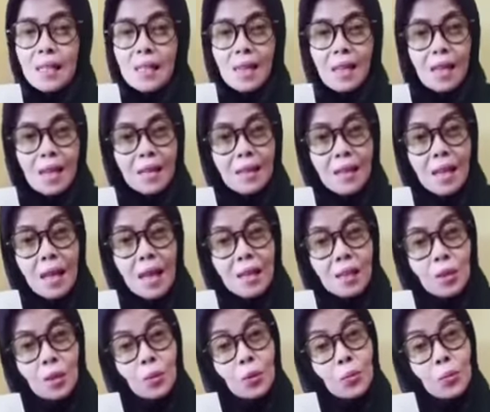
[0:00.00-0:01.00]
daya
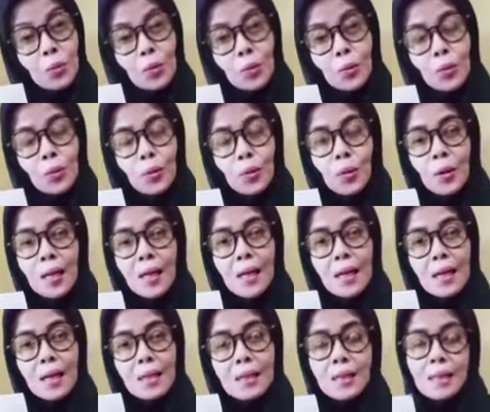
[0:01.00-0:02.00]
tahan tubuh
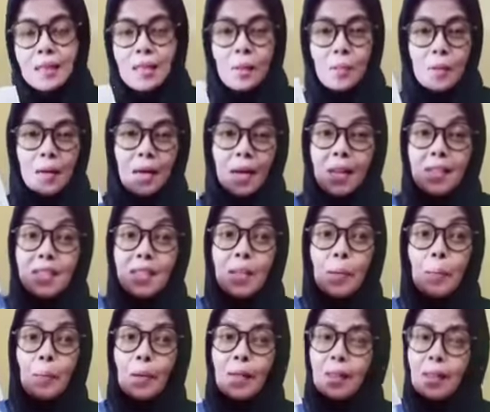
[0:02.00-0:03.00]
kuat. Terima
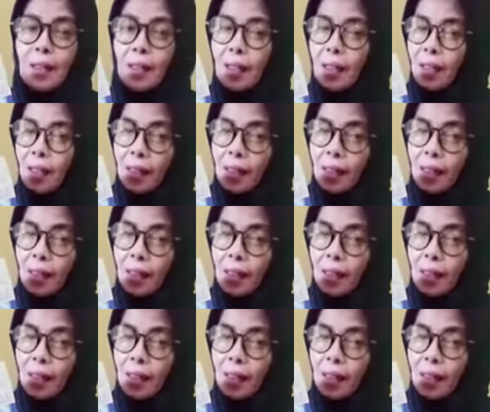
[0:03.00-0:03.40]
kasih PT